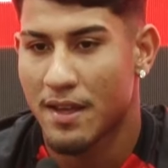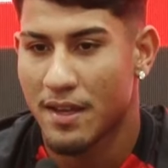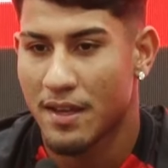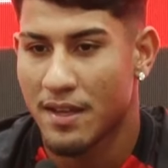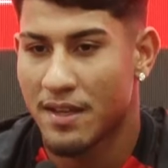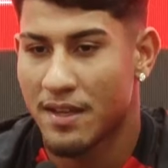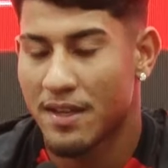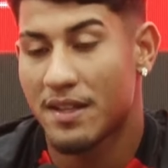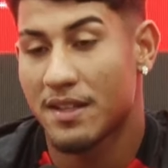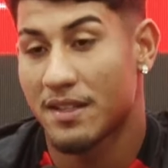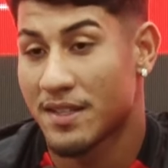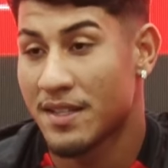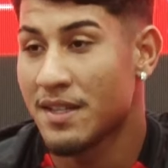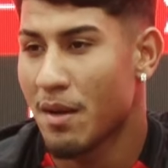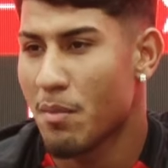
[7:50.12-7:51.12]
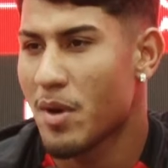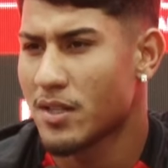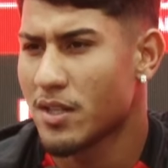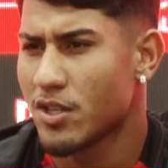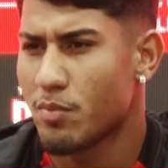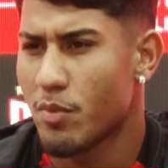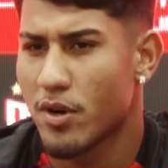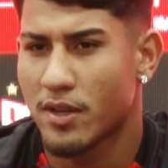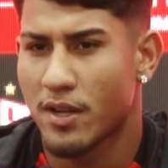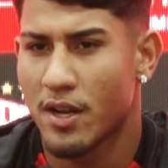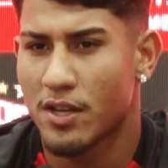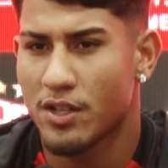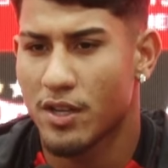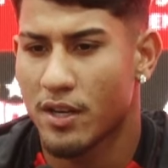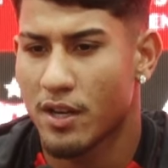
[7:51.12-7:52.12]
E sim, é bastante
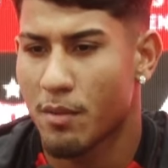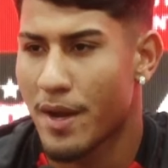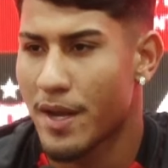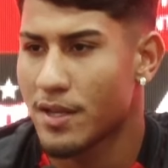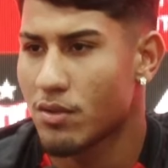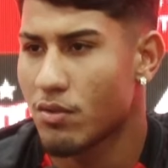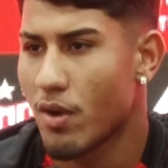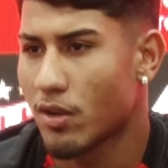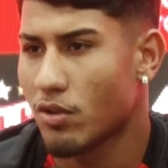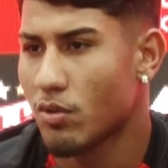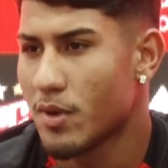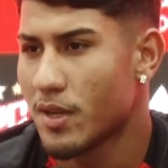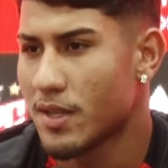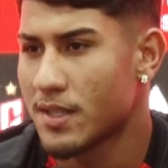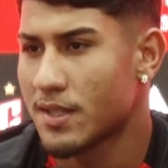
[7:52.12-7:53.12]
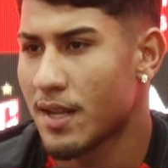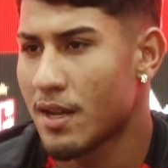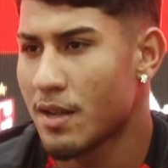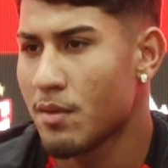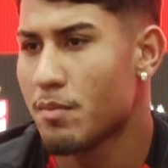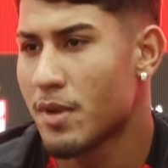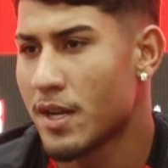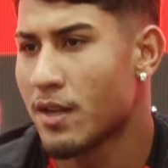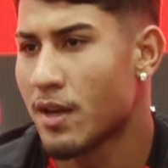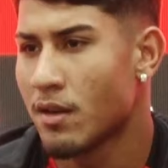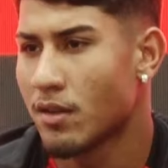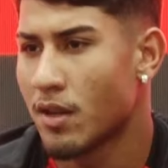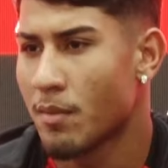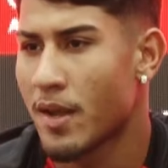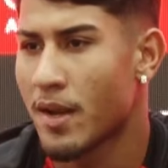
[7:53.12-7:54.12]
importante, ainda mais o Guatuba que está ali
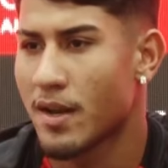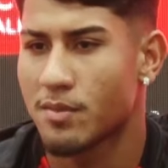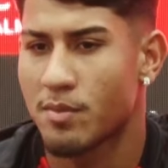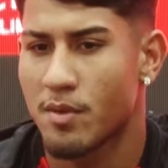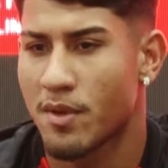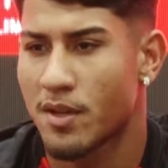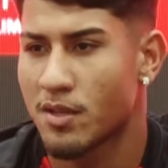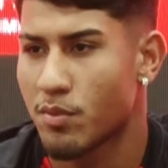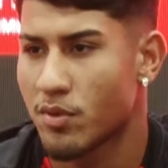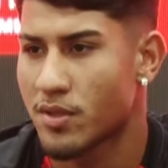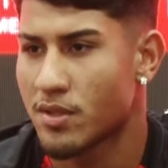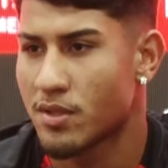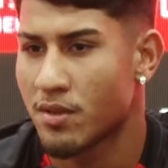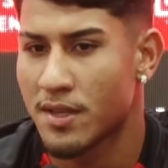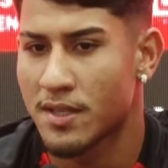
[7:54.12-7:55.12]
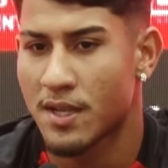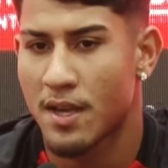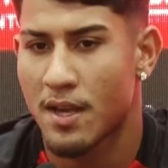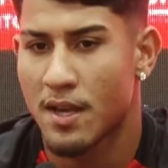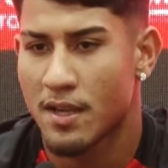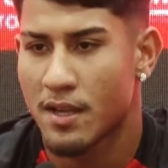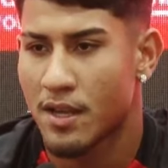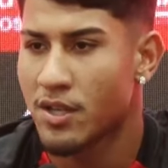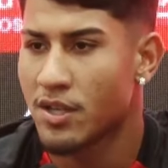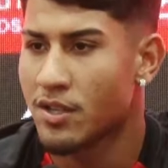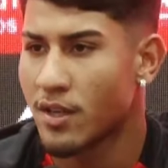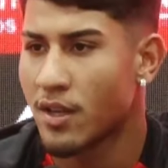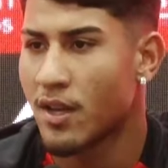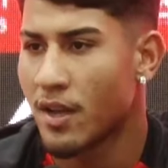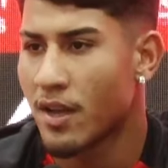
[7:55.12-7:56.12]
brigando também nas primeiras posições e a gente
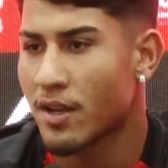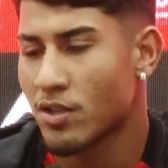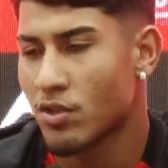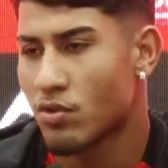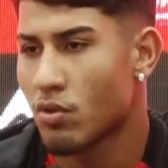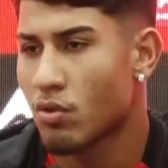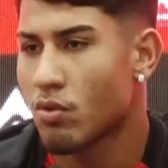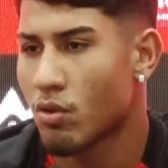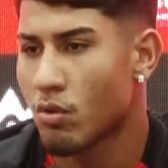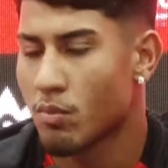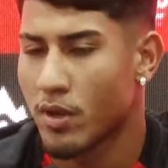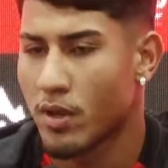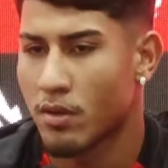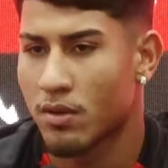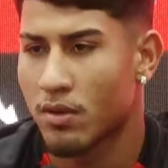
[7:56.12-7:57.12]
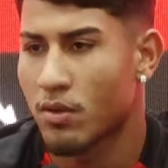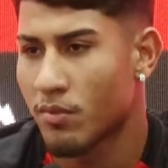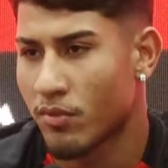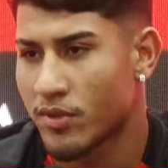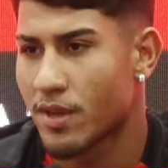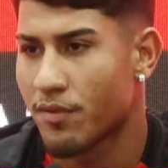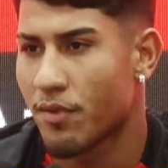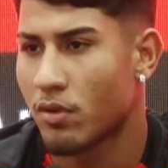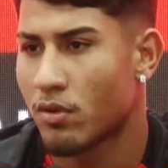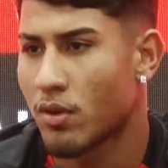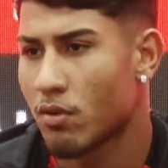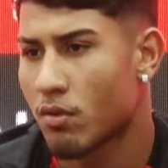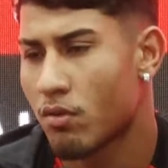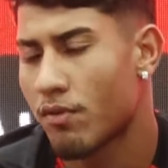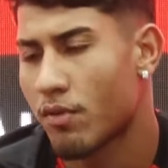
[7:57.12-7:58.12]
tem que ganhar esse jogo, como que é, como você falou,
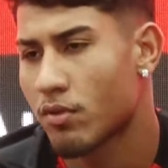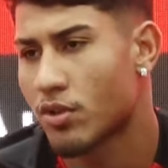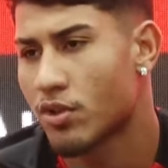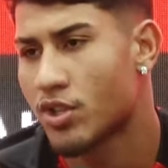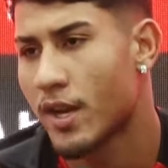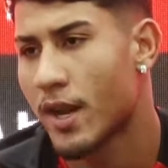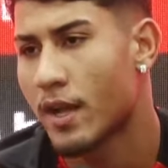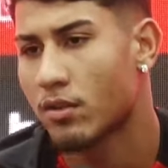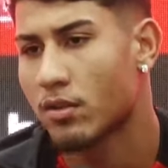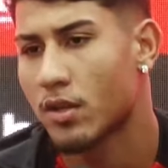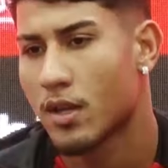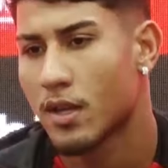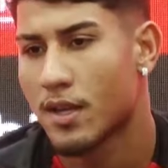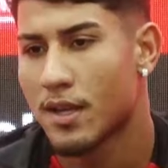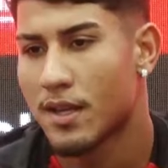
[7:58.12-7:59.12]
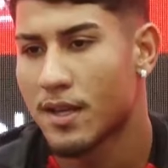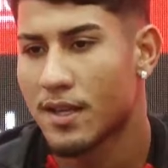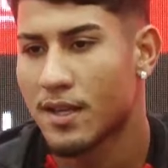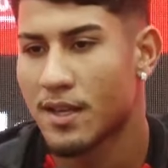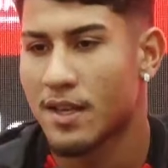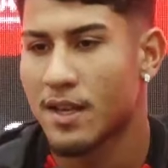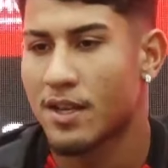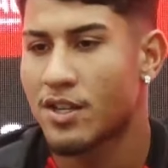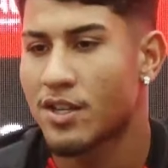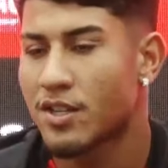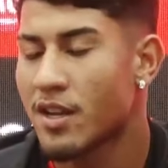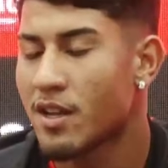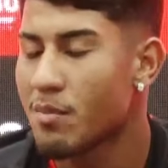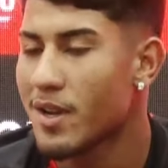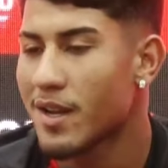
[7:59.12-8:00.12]
é um confronto direto e a gente
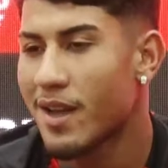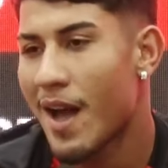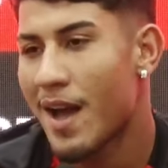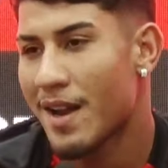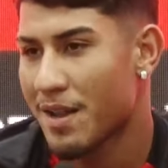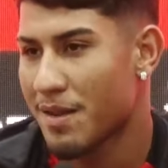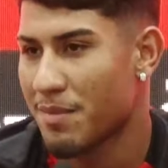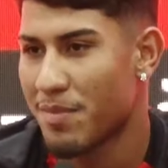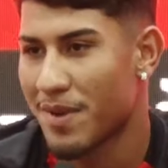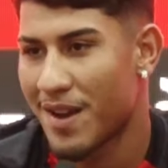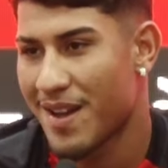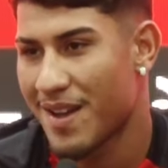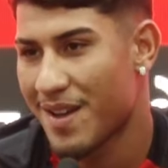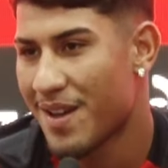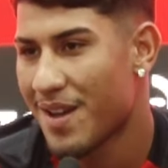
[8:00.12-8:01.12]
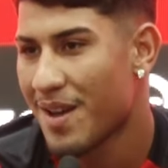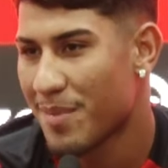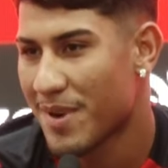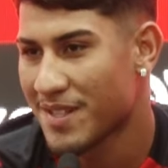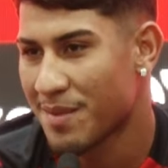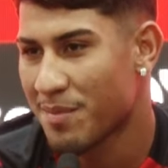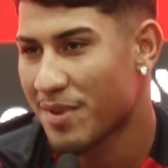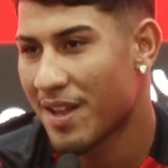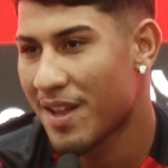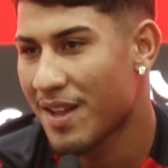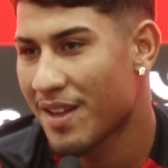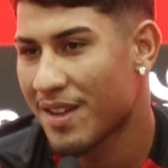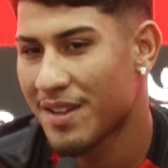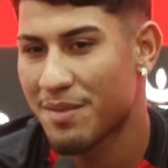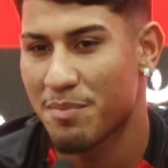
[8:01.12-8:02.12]
tem que brigar, né? Para para sempre
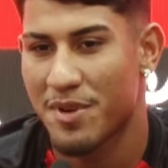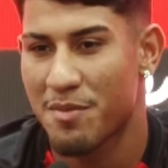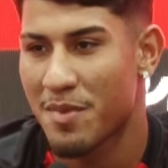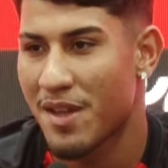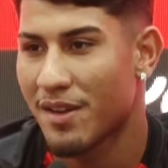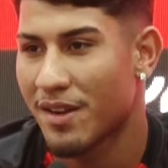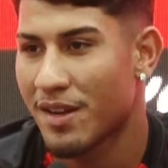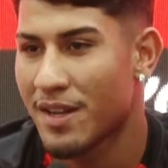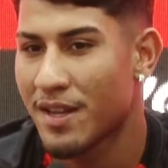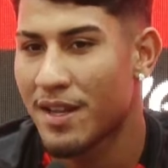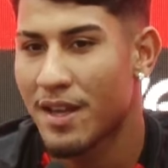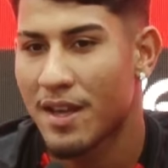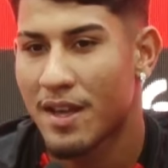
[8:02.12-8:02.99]
estar tá em primeiro ali